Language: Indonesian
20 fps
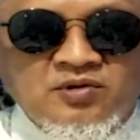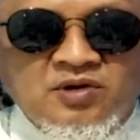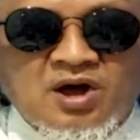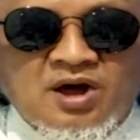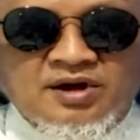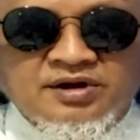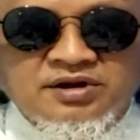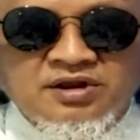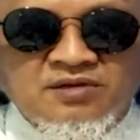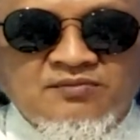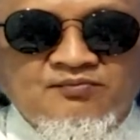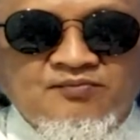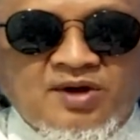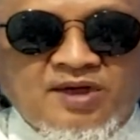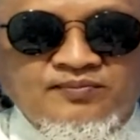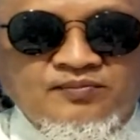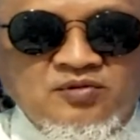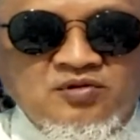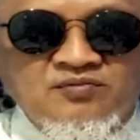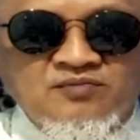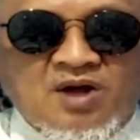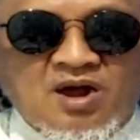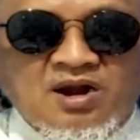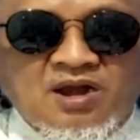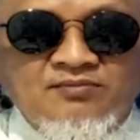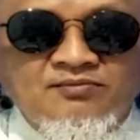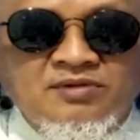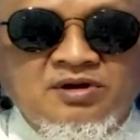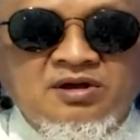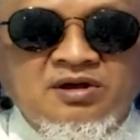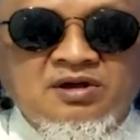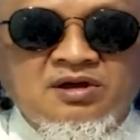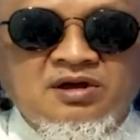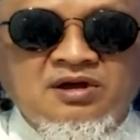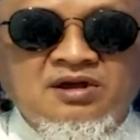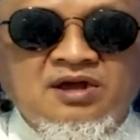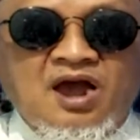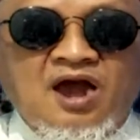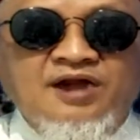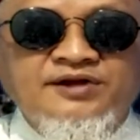hari 40 malam
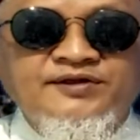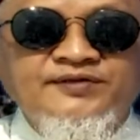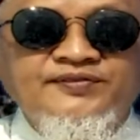nggak